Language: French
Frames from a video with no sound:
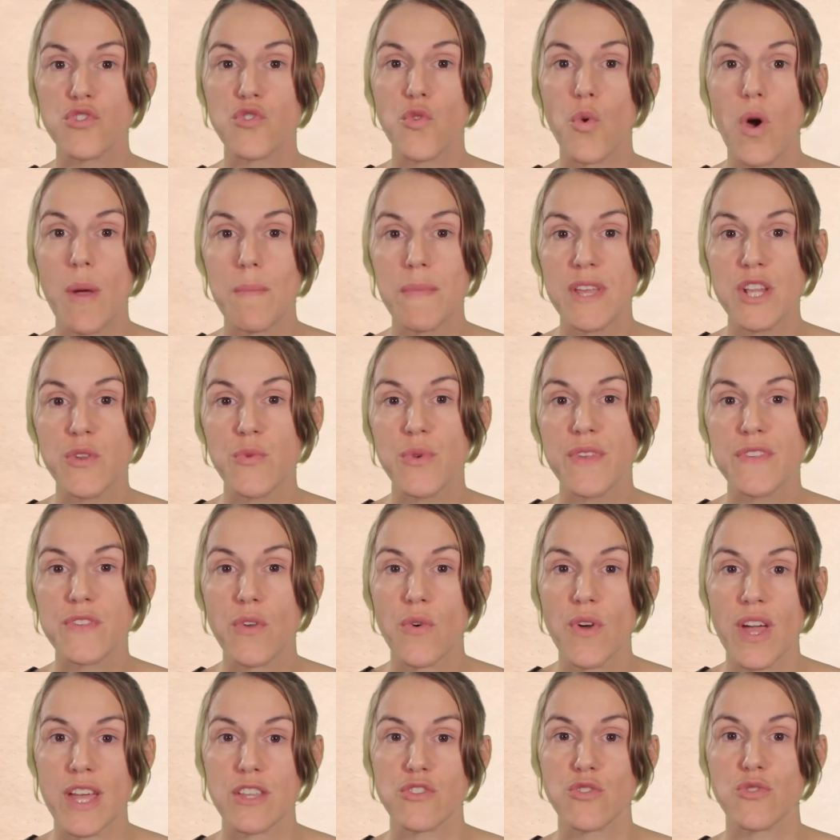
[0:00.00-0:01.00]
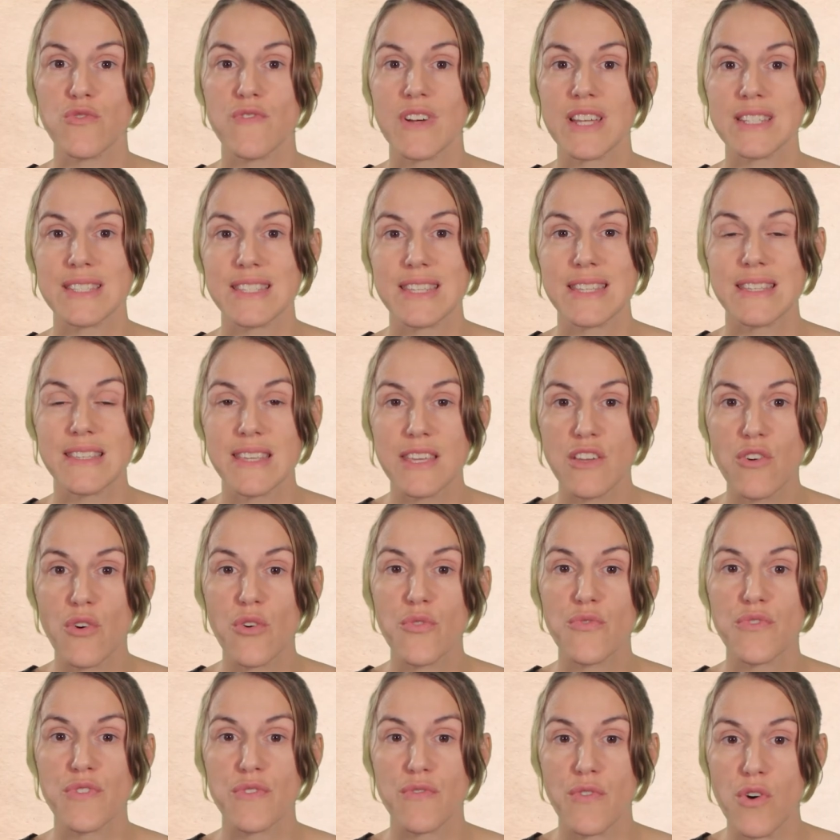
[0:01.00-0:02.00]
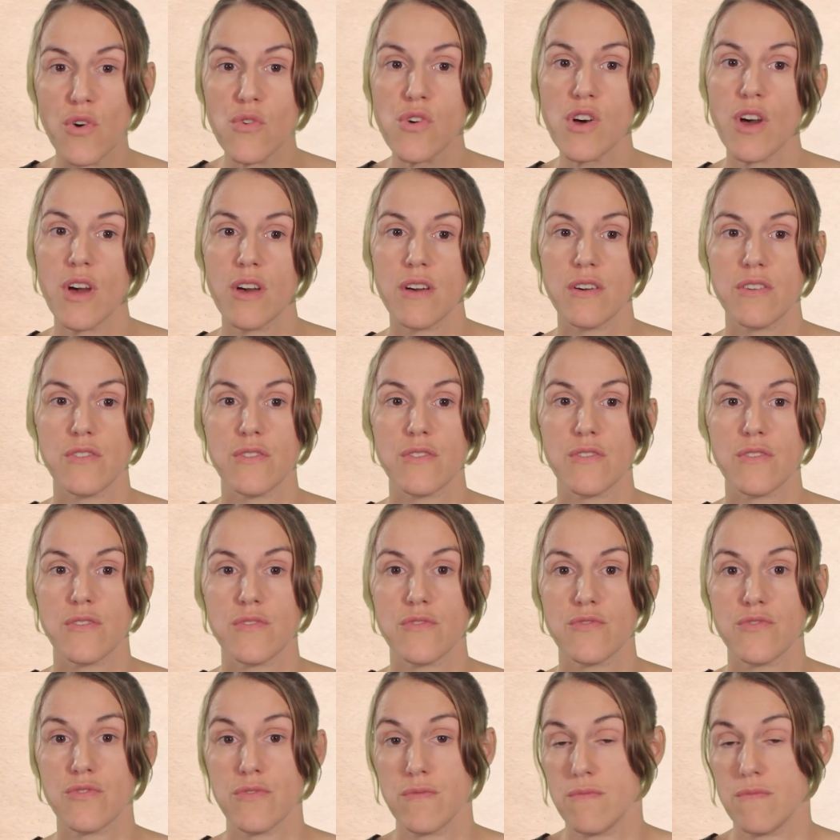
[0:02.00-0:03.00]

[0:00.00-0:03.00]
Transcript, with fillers: 3890 tigres euh,